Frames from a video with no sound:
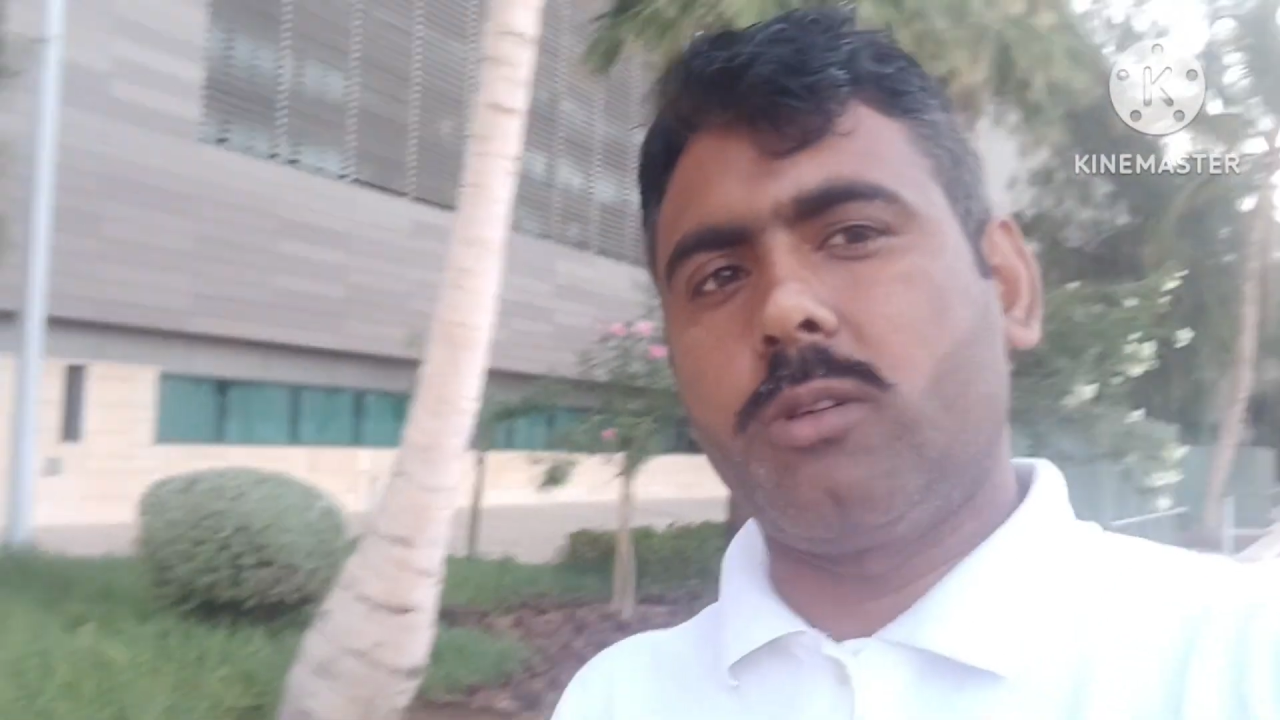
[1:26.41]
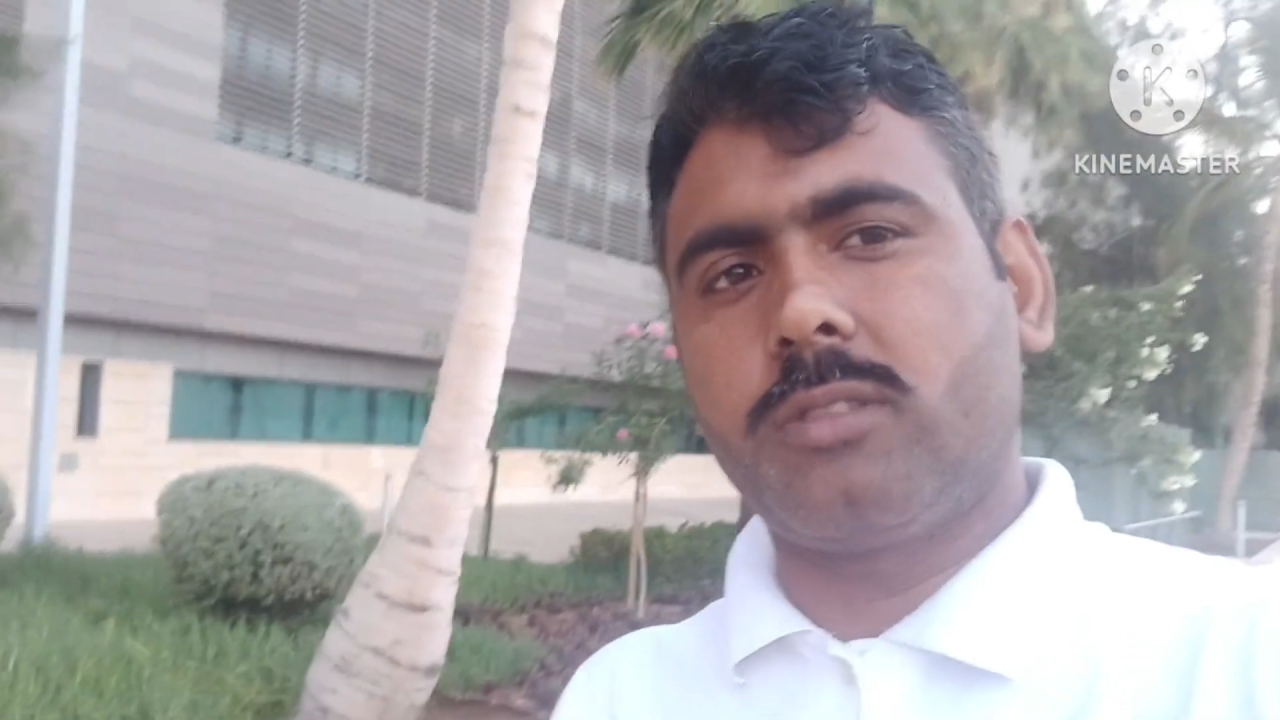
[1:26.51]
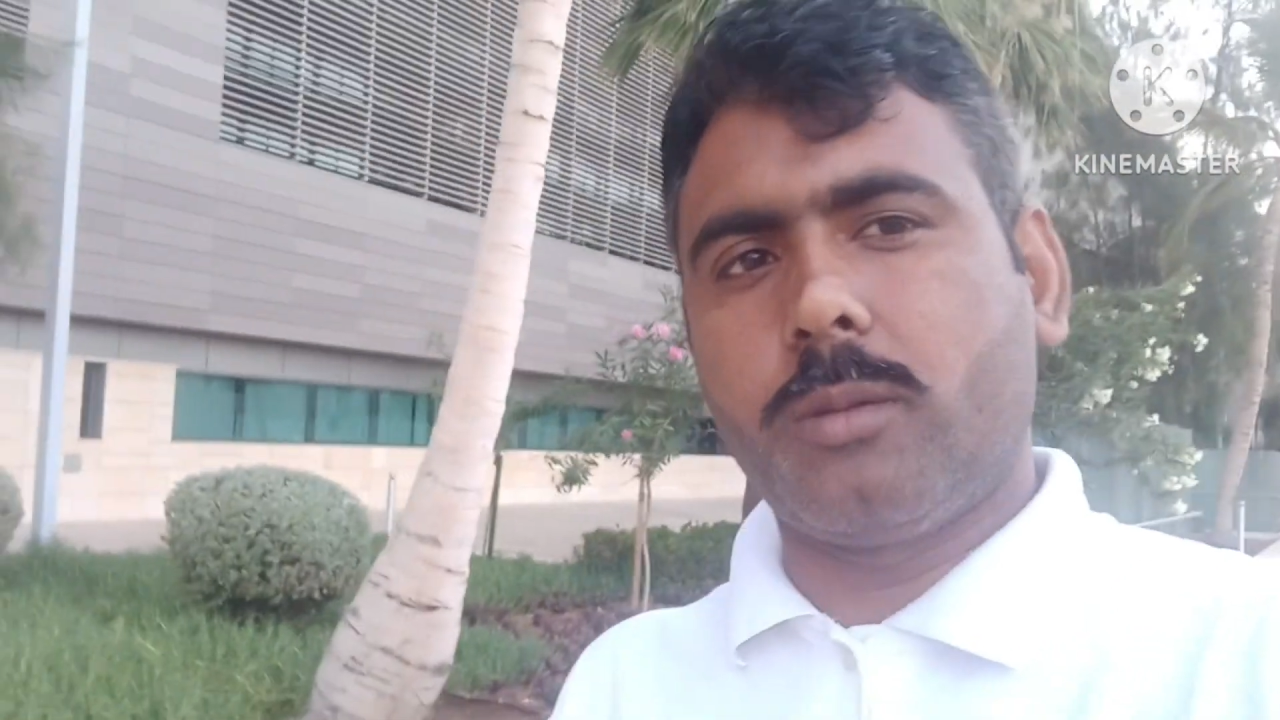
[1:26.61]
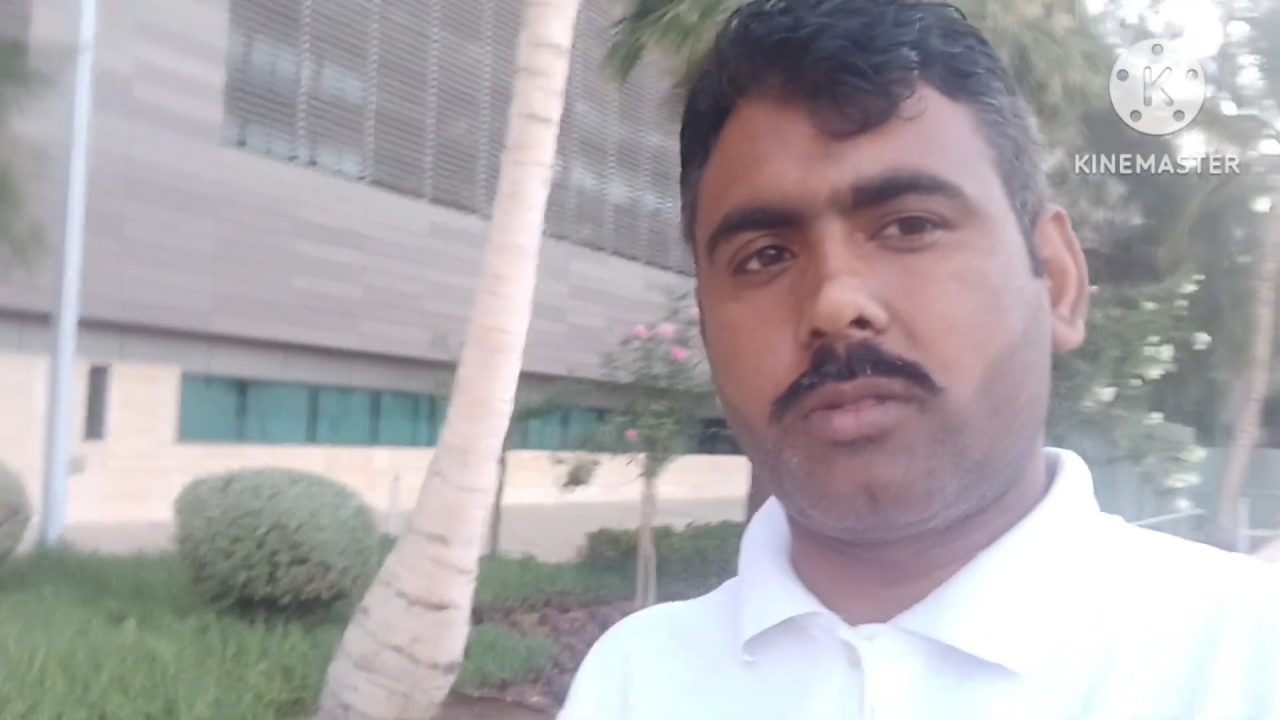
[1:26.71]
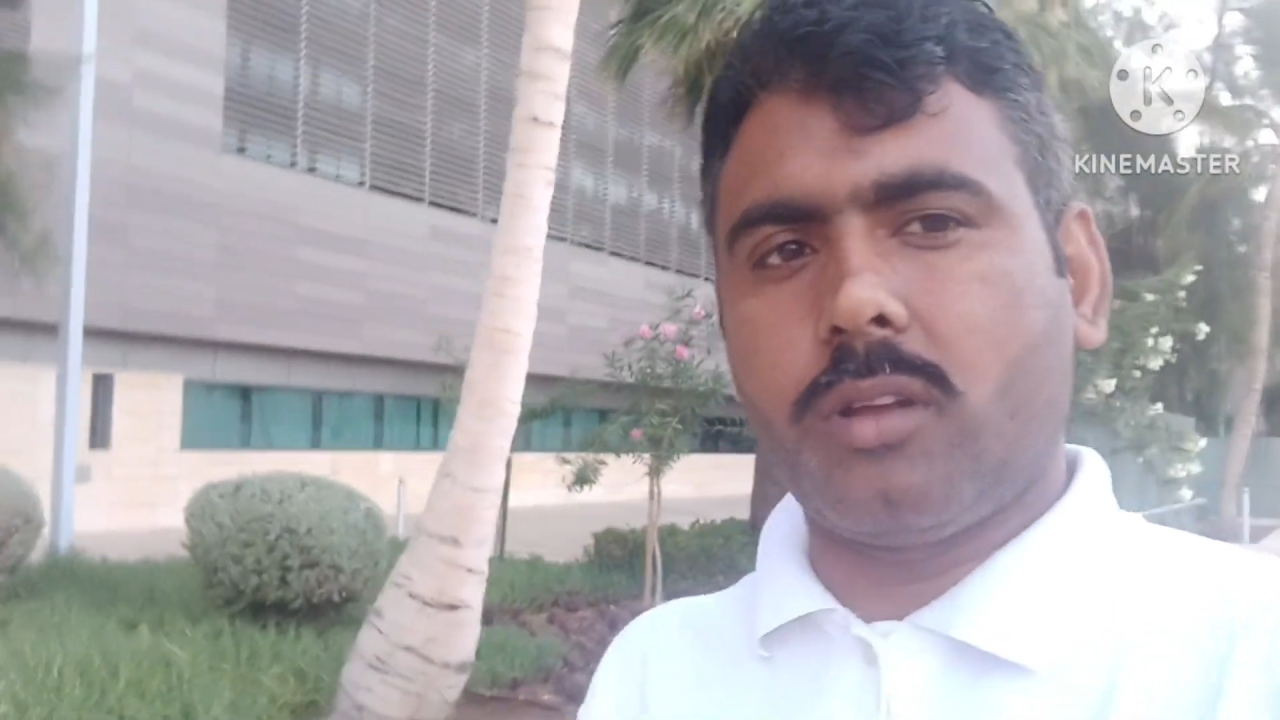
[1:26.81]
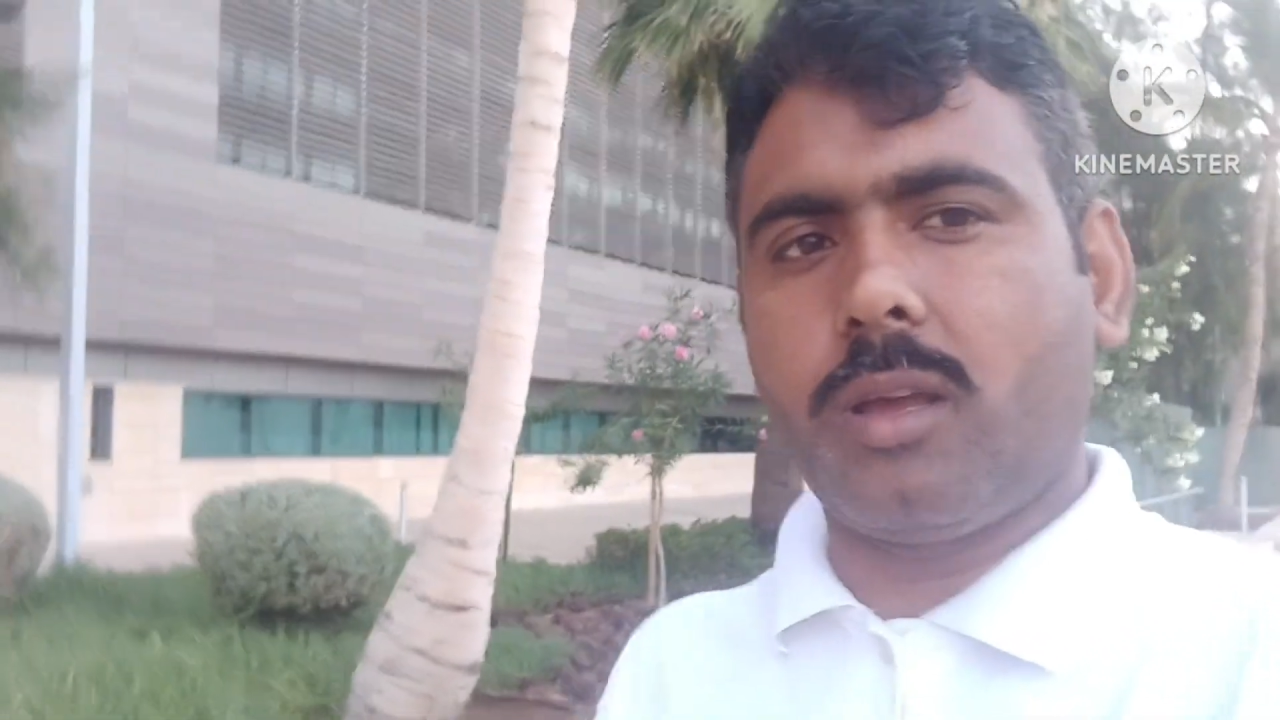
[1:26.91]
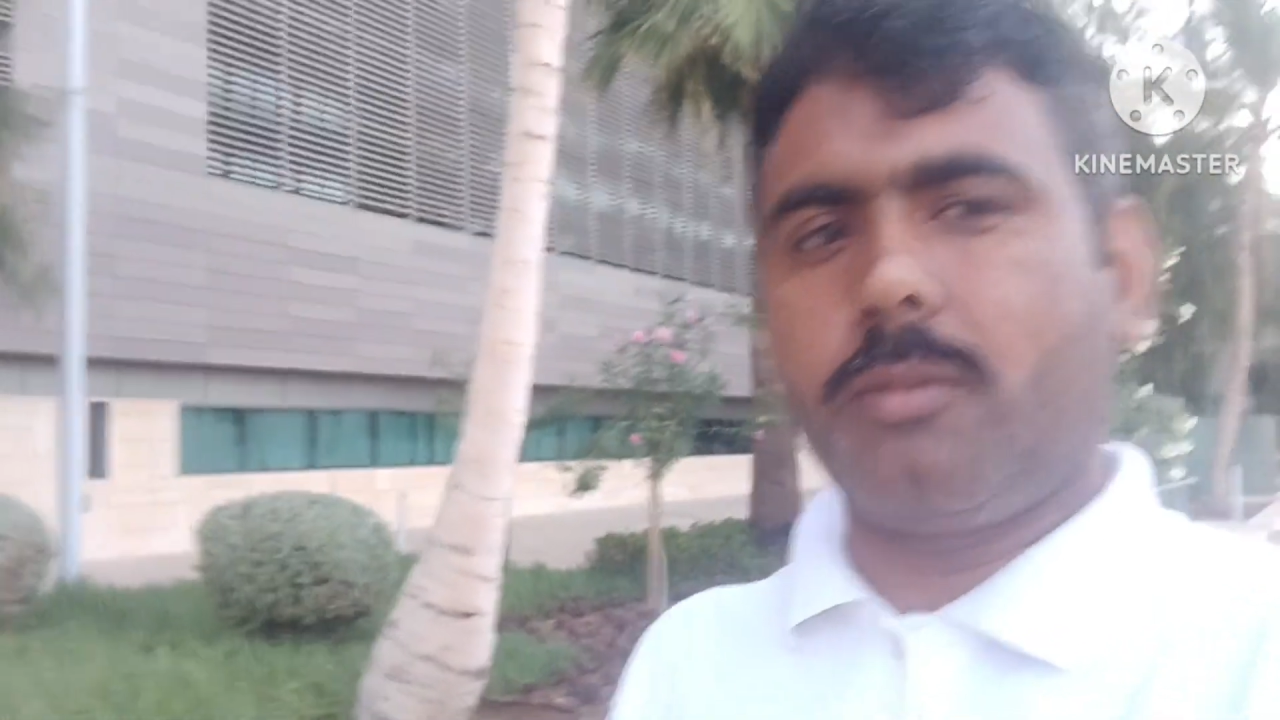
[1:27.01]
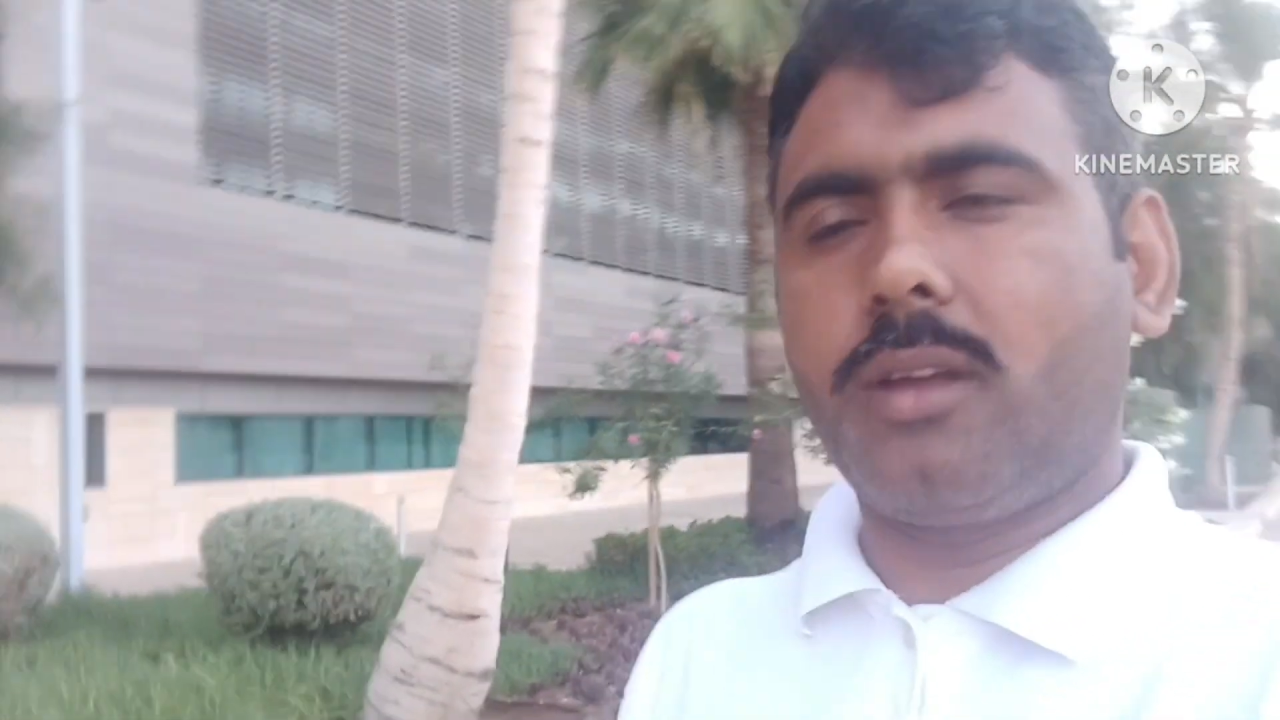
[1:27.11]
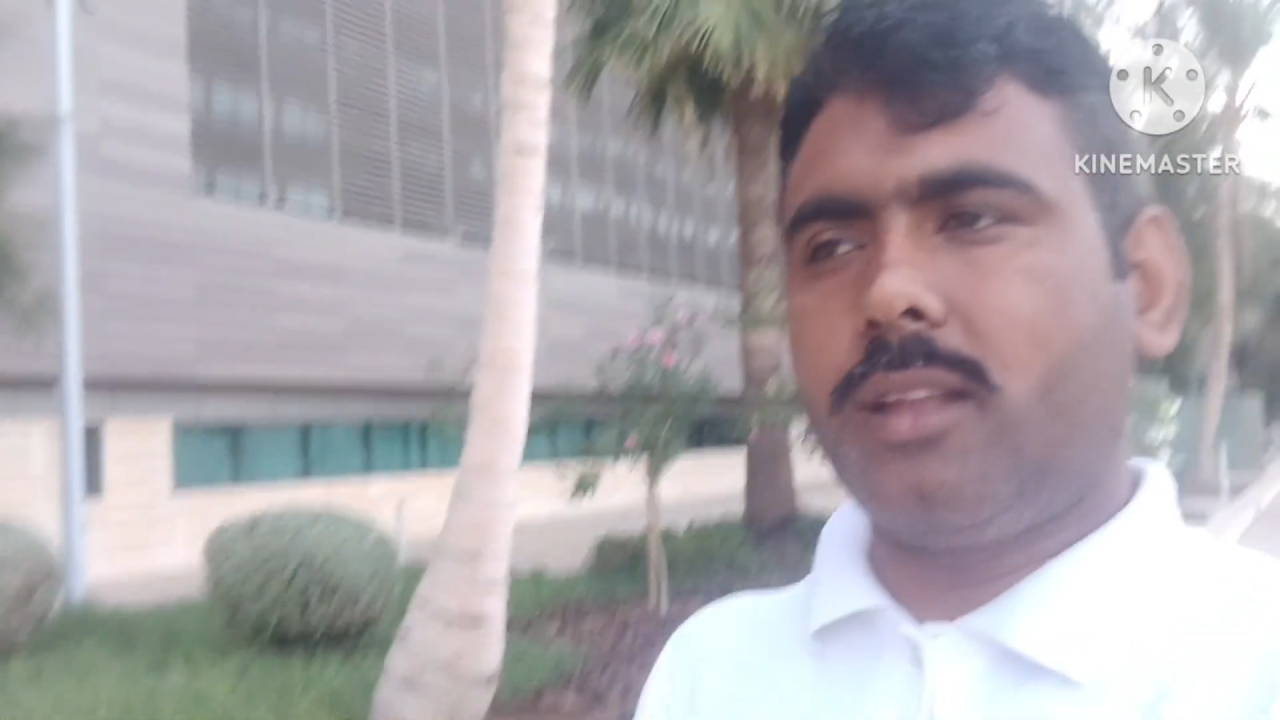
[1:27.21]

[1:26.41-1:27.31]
को सब्सक्राइब